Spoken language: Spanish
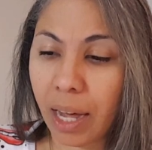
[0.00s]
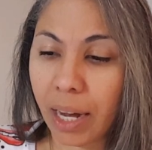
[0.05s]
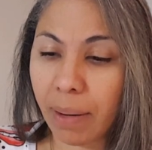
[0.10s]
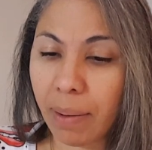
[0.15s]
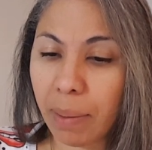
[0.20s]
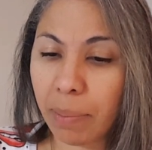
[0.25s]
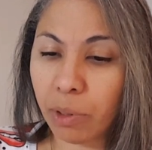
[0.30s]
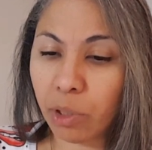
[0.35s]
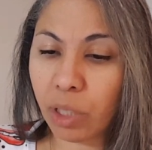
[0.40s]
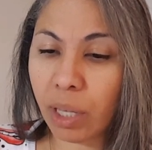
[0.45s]
ahora
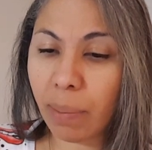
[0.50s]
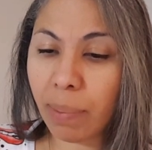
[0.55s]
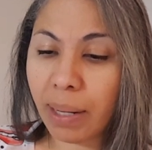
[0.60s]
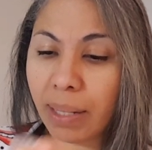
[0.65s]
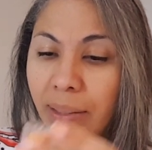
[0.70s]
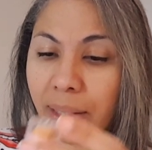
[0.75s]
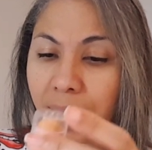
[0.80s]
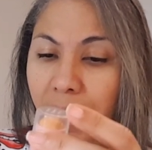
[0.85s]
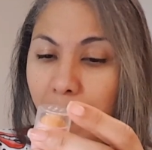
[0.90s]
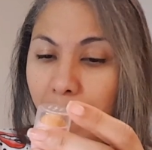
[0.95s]
vamos a
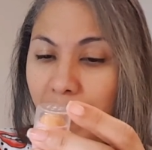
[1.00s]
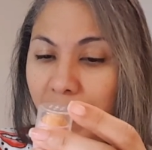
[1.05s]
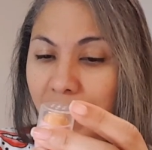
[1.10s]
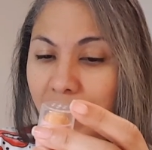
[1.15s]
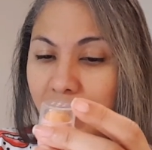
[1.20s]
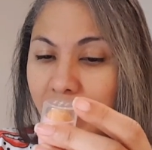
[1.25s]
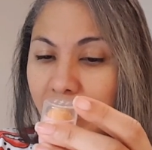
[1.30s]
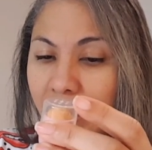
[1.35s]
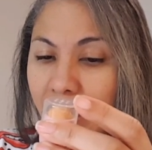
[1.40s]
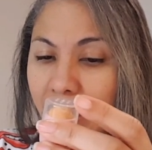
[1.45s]
hablar de la
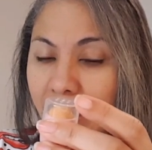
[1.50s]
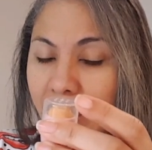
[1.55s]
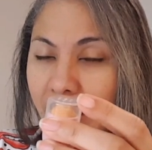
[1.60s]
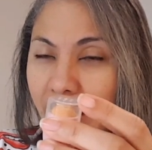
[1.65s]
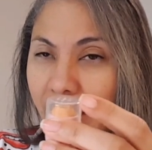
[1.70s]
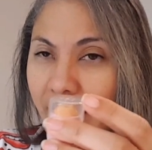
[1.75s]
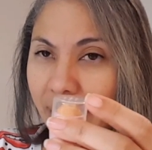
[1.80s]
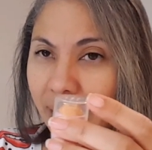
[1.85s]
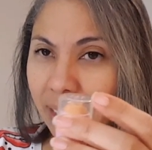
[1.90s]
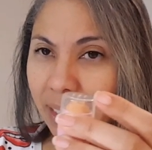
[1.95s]
parte
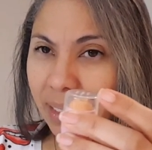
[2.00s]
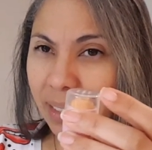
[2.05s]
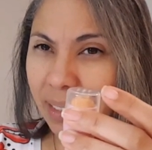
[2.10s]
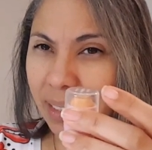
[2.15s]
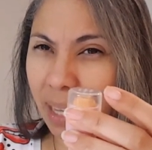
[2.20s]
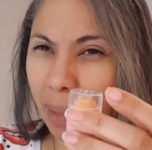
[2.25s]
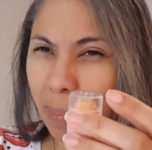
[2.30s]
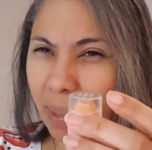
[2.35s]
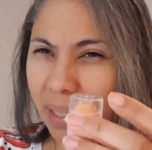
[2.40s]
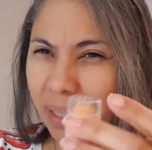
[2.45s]
que es
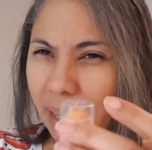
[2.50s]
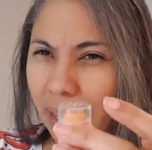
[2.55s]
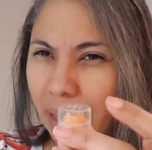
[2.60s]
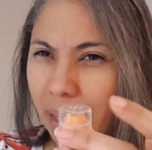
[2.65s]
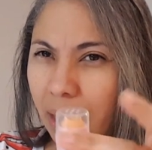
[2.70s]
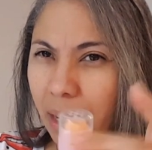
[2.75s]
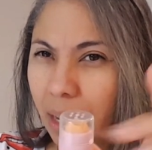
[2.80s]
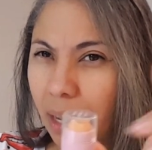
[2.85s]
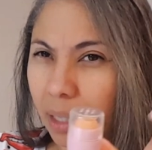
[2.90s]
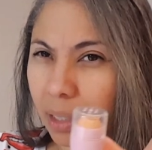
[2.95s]
de metal.
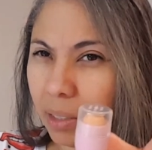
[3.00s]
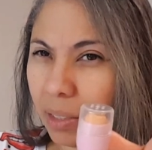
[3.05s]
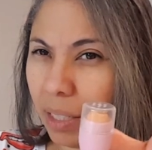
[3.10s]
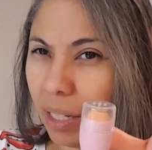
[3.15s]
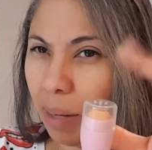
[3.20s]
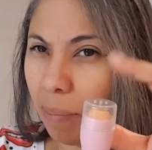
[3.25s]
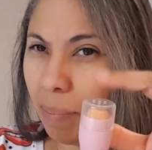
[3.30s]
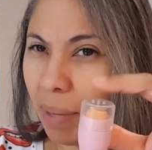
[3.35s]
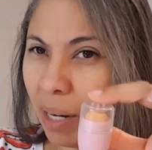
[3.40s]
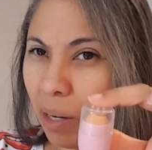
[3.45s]

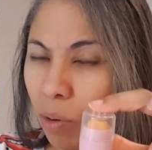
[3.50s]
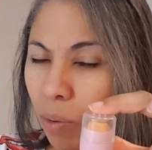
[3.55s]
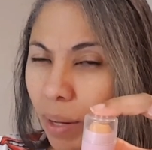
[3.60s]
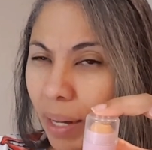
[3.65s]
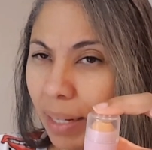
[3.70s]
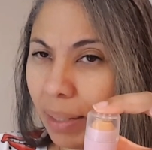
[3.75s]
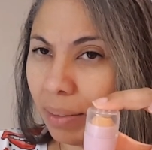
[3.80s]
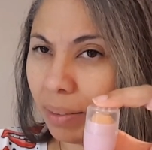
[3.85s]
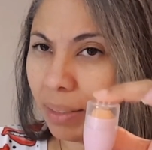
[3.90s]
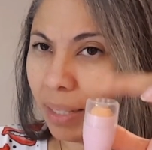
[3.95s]
Sin embargo,
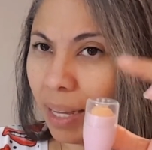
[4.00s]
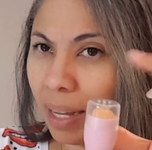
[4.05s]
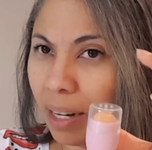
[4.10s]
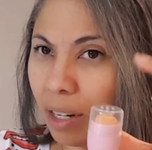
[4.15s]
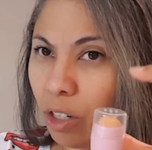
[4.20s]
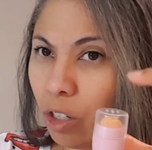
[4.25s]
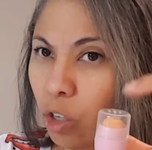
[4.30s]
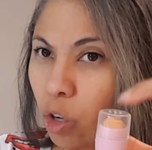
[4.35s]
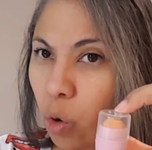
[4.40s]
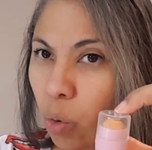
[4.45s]
esta
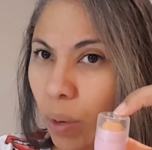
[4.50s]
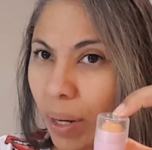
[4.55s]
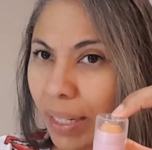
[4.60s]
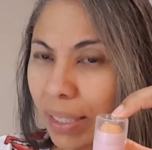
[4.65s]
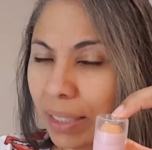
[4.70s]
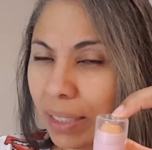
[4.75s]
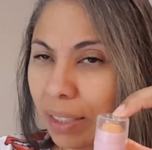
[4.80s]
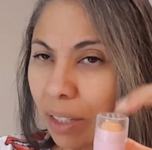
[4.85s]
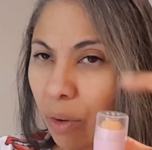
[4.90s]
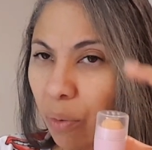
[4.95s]
no
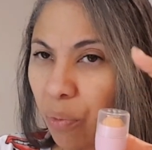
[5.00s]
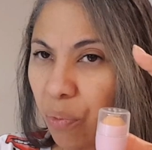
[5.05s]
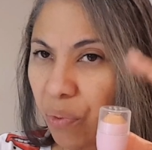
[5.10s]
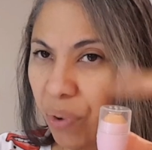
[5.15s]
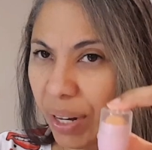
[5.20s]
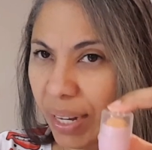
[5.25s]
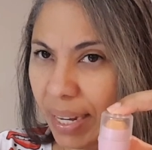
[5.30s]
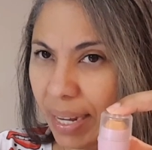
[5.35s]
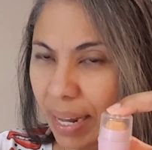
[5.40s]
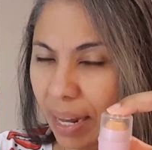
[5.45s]
es
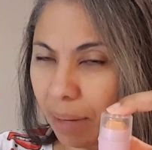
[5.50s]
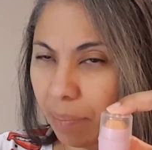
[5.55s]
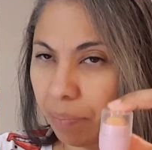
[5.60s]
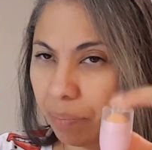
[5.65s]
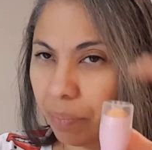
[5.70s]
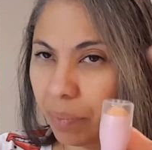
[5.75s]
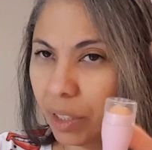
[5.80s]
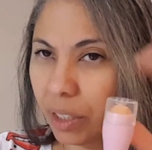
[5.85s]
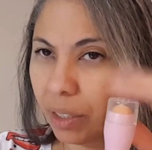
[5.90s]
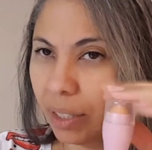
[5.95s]
fría,
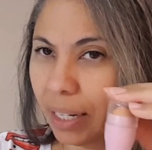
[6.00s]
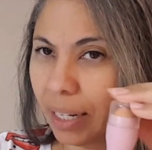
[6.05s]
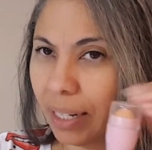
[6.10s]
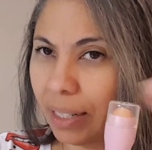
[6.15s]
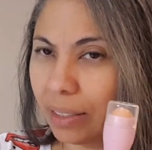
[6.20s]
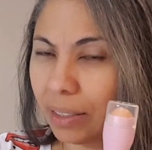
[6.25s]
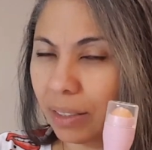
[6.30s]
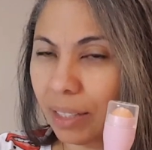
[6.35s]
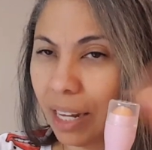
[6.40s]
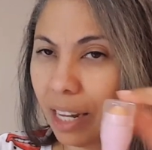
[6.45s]

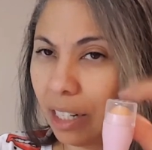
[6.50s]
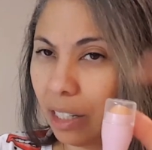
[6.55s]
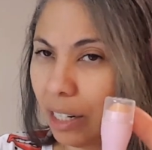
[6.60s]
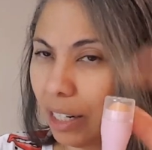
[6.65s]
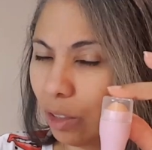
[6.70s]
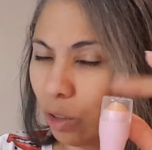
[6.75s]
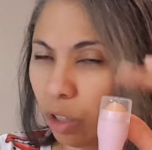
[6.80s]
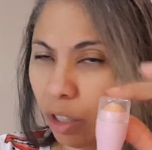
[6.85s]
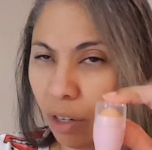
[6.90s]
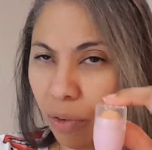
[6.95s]
es, eh,
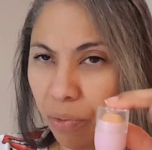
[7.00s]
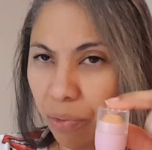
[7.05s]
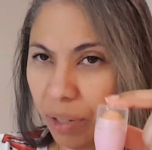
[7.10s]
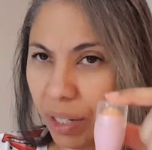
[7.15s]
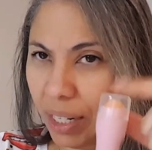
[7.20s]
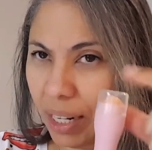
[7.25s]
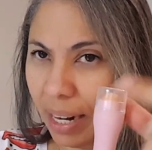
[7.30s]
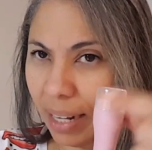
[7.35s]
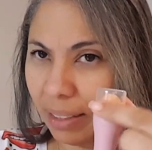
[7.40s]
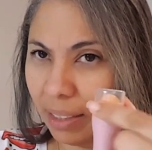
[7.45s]
esto no es
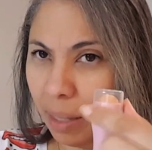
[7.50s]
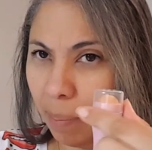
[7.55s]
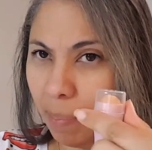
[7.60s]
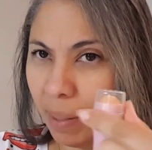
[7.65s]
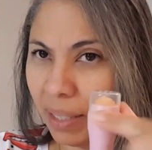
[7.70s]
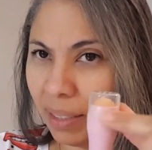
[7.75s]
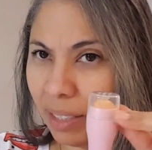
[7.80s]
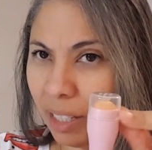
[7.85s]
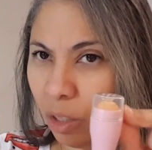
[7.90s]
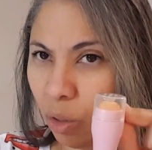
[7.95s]
fría, esta
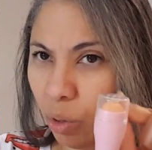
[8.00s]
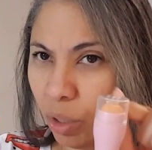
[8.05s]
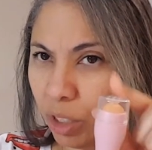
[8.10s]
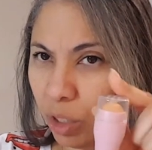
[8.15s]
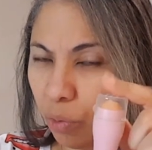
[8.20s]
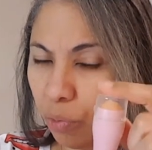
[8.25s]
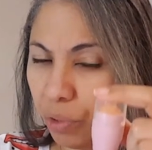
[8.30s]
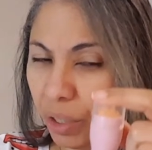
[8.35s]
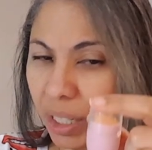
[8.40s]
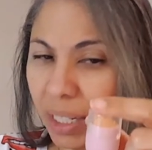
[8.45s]
parte no
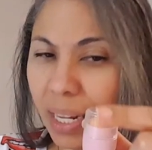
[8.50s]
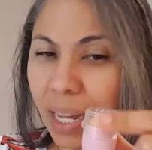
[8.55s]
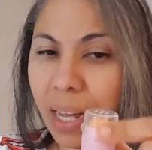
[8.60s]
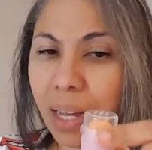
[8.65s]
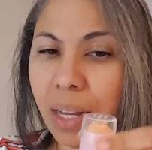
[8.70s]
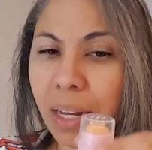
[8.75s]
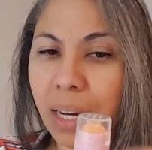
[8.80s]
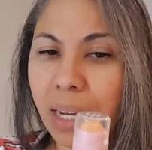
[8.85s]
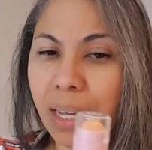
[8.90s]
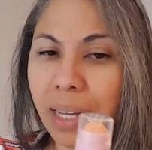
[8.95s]
es fría
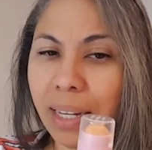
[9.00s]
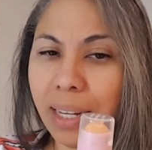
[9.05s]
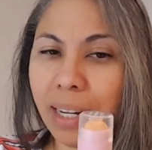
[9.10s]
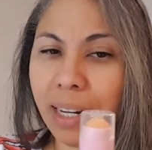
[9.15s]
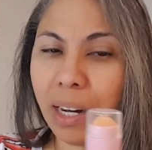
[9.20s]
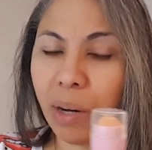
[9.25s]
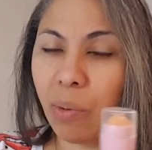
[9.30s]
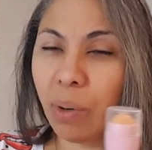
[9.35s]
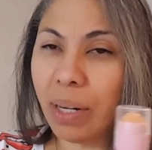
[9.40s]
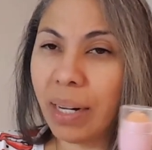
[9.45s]
y
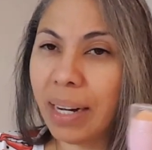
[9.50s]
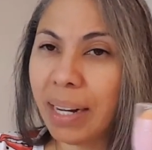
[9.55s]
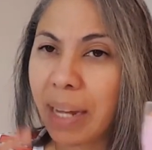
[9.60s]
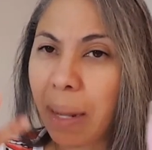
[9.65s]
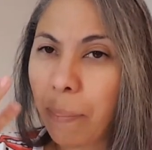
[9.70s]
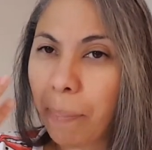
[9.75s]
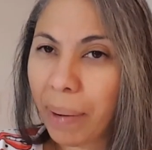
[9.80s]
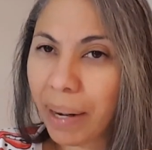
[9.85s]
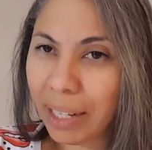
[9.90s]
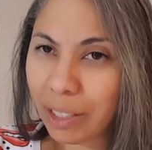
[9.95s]
recuerden
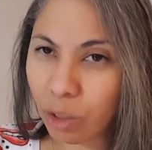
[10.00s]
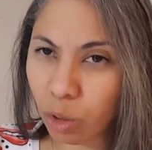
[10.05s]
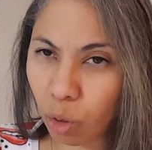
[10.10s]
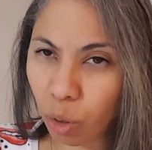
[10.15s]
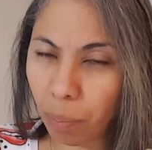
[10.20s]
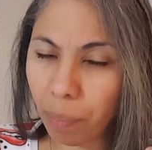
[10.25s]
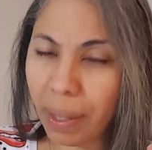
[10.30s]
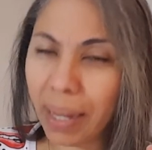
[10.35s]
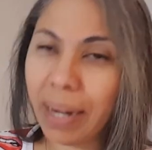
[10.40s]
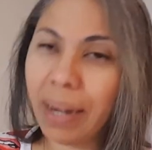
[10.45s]
que es para
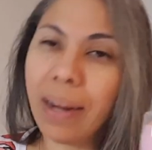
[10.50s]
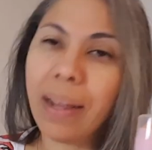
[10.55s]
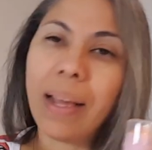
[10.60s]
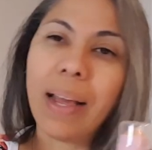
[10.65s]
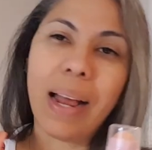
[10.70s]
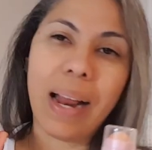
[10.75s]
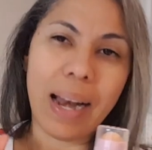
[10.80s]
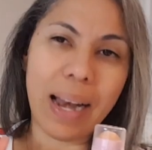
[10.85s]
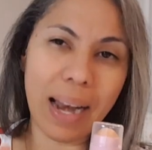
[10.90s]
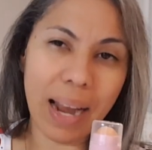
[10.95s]
absorber
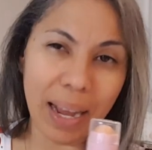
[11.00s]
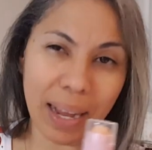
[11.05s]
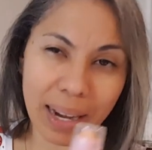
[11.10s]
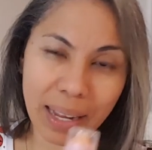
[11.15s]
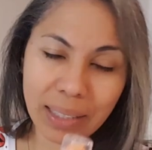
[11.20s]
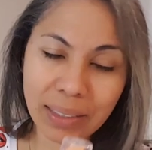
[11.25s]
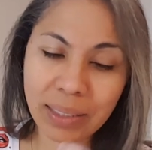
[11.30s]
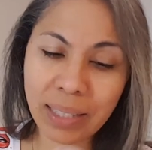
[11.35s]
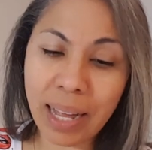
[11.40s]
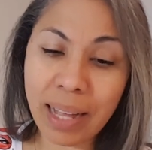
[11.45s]
la
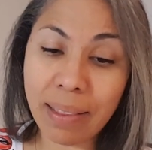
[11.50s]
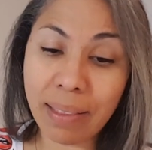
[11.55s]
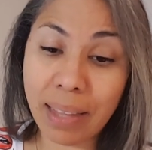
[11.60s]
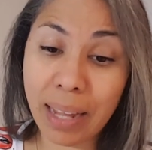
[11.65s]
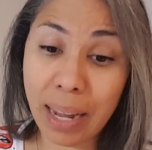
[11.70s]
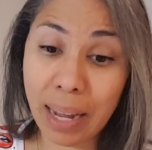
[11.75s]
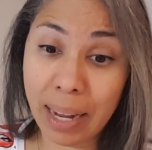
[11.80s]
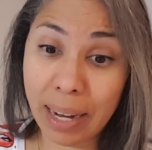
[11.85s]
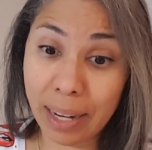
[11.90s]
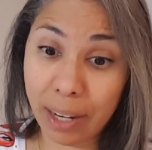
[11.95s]
grasa
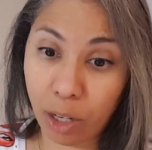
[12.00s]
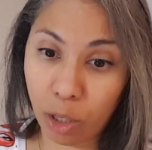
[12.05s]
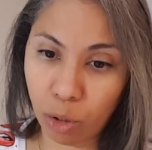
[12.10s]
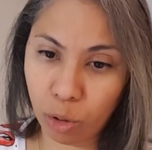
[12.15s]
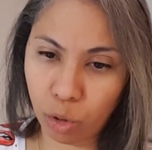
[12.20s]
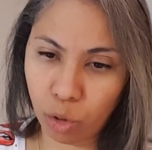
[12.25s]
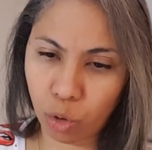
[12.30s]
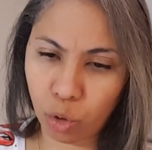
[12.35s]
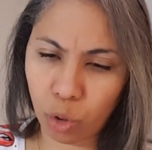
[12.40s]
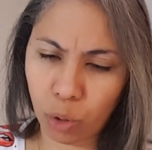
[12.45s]
del
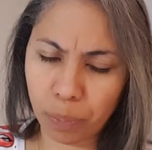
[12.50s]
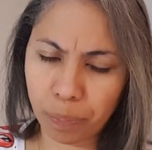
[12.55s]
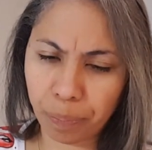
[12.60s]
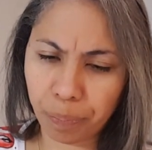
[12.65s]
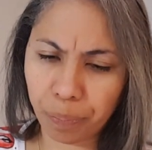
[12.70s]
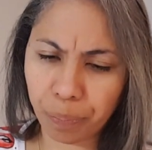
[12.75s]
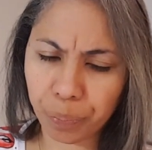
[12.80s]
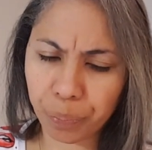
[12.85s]
rostro.